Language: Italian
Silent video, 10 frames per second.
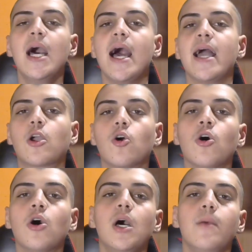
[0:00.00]

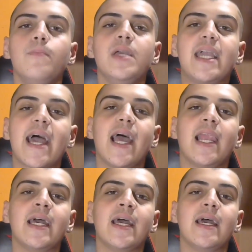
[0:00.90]
Ecco,
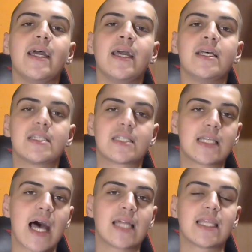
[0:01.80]
Michele e
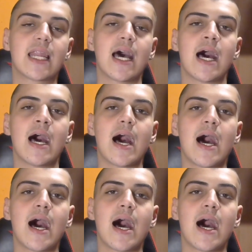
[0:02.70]
Satana